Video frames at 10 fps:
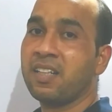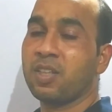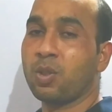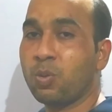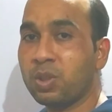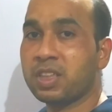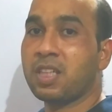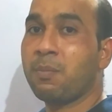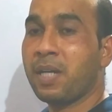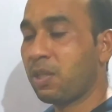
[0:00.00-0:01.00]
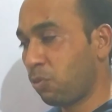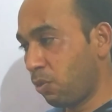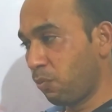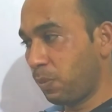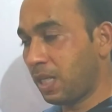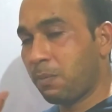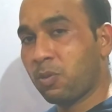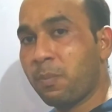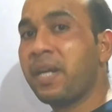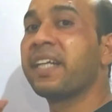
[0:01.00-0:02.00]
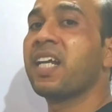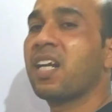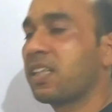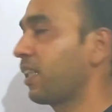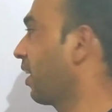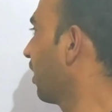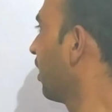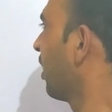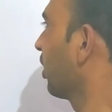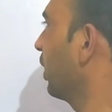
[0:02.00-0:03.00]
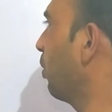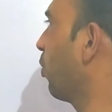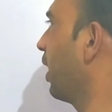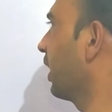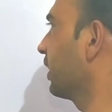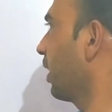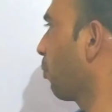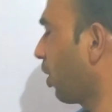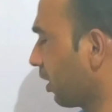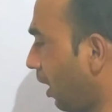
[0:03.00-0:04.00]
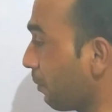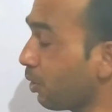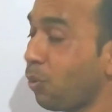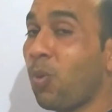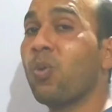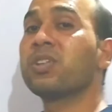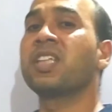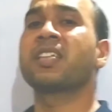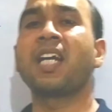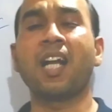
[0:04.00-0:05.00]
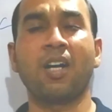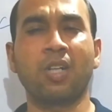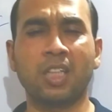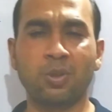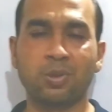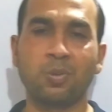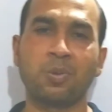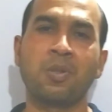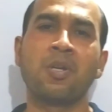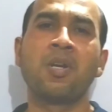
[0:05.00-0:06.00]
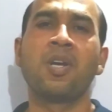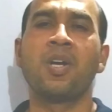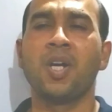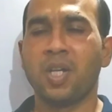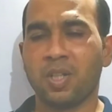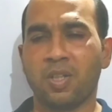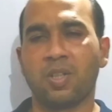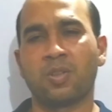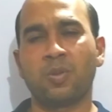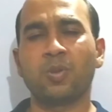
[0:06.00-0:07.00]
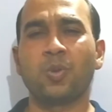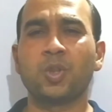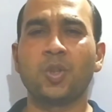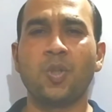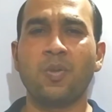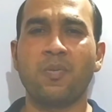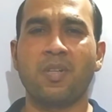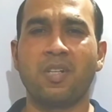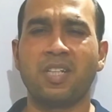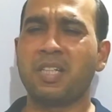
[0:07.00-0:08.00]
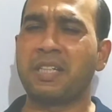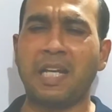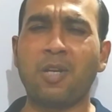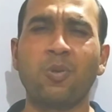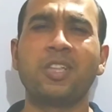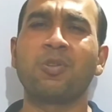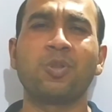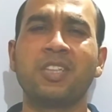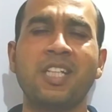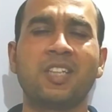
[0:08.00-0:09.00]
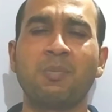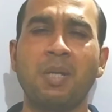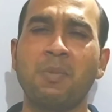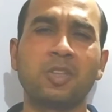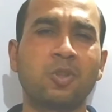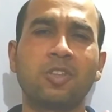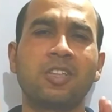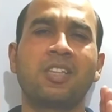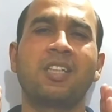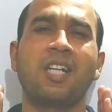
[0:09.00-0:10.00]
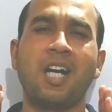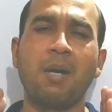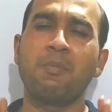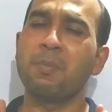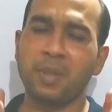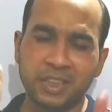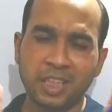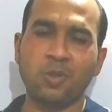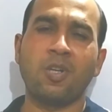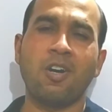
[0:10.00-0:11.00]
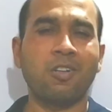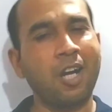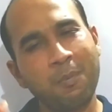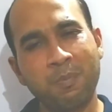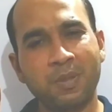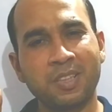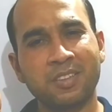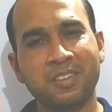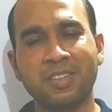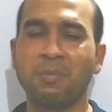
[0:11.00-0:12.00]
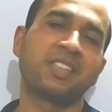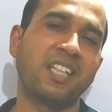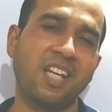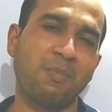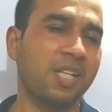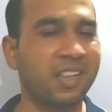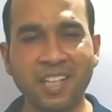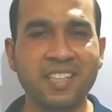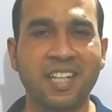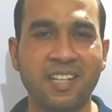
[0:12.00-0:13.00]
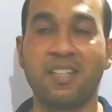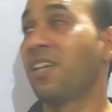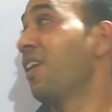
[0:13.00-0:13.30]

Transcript: क्योंकि उधर से कम आया वो बराबर वो मेंटेन रखता है तो ये वोल्टेज से इंपॉर्टेंट है अब ये कौन सी साइड लगा रहे थे दोस्तों तो दोस्तों कैलकुलेशन कुछ नहीं इसमें बस आप मैं बताए तो और आप समझ जाइए भाई इतना ही है